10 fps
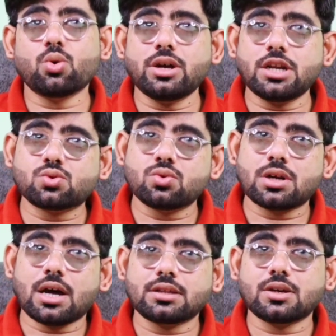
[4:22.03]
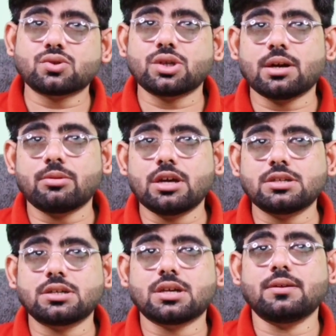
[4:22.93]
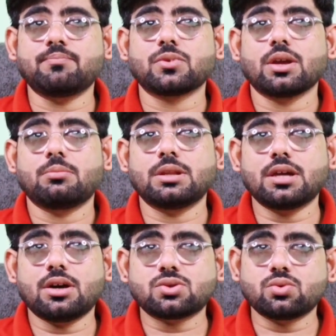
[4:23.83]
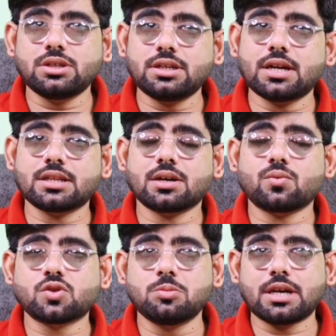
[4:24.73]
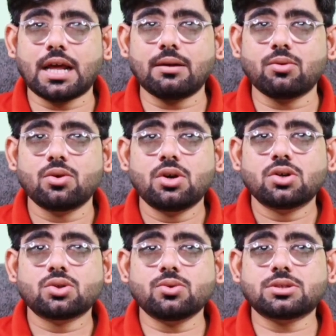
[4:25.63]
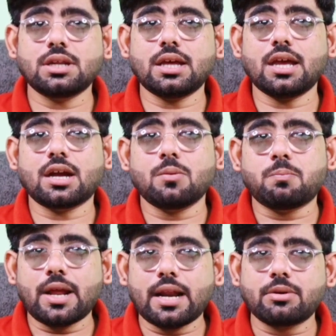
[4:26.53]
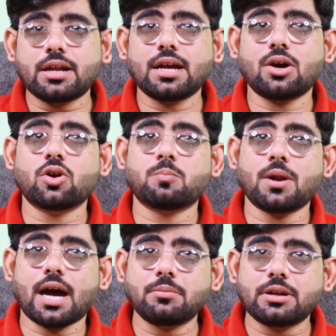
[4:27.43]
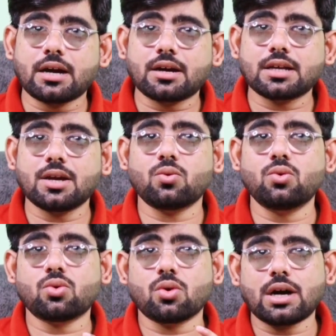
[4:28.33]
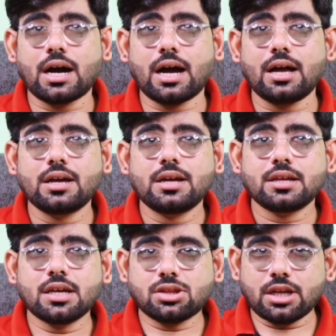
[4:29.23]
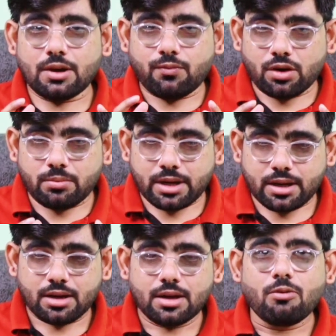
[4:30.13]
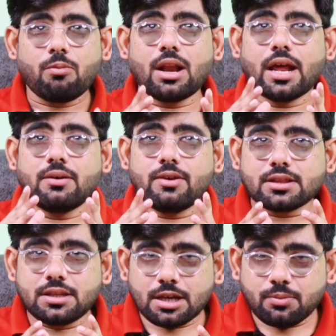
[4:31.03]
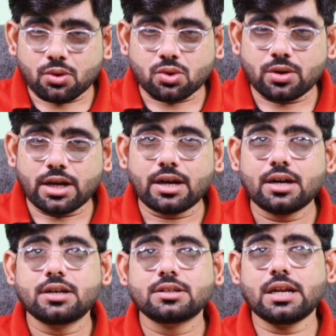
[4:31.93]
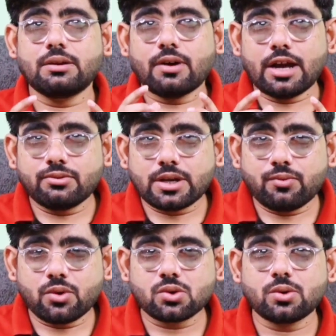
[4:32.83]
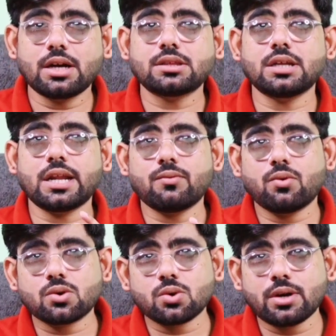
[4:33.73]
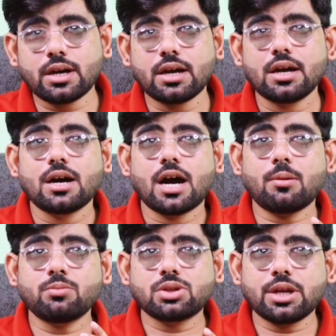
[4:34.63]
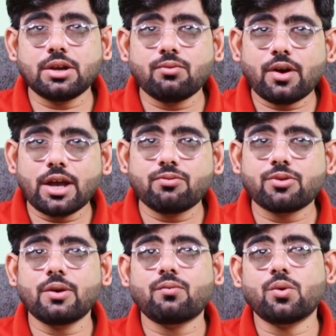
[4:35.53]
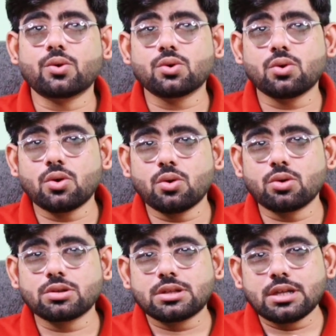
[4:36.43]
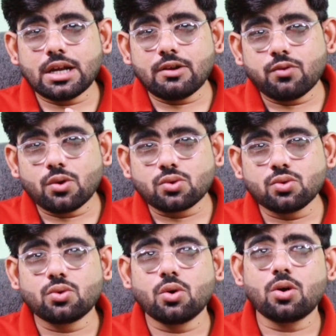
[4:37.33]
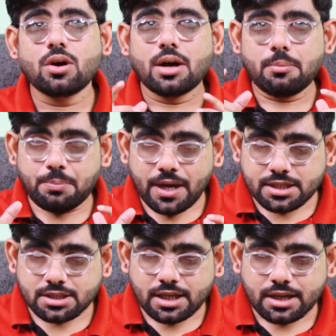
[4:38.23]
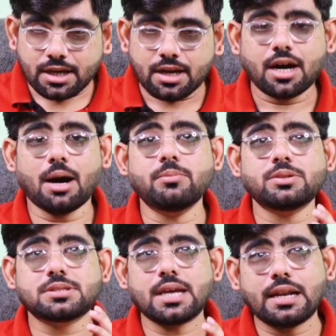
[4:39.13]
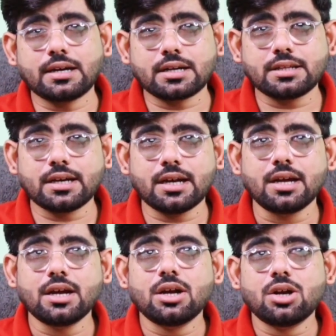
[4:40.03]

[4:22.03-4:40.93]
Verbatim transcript: कोई नहीं सुन रहा था उस रिकवरी एजेंट की बंदा सुन ही नहीं रहा था कुछ भी क्या ले वो तो उसने एक प्लान बनाया और प्लान बना करके उनको कहा कि तेरे फोन में फलाने व्यक्ति के फोटो हैं तेरी वाइफ के फोटो हैं तेरे फोटो हैं हम तेरी वाइफ के फोटो और तेरे फोटो को बेच देंगे हम सेल कर देंगे